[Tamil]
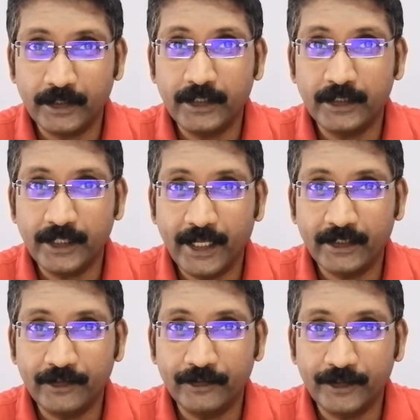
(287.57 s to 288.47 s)
இதனால தான்
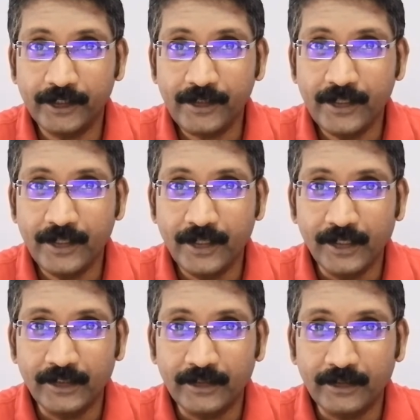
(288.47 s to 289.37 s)
ஹேக்கர்ஸ் வந்து
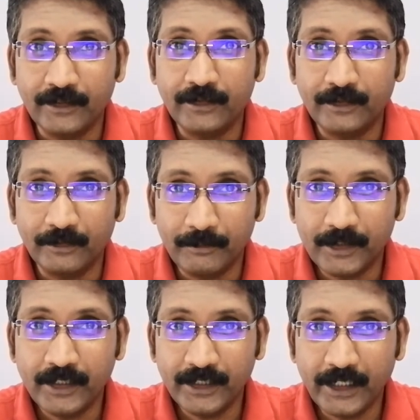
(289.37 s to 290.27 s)

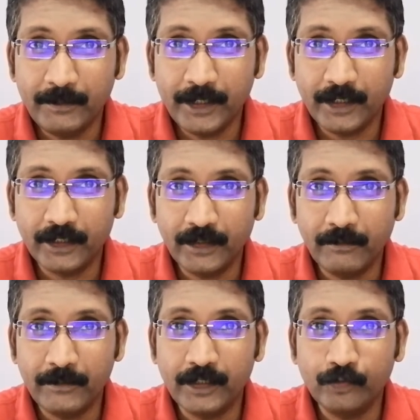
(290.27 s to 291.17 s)
மிக எளிமையாக
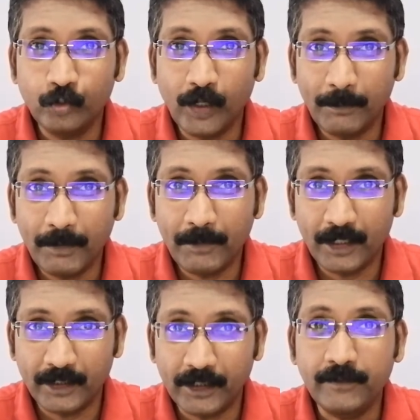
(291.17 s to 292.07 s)
மிக
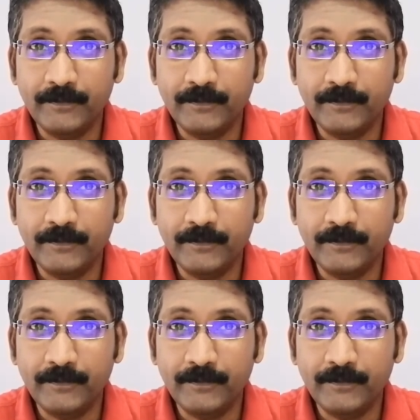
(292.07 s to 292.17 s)
சுலபமாக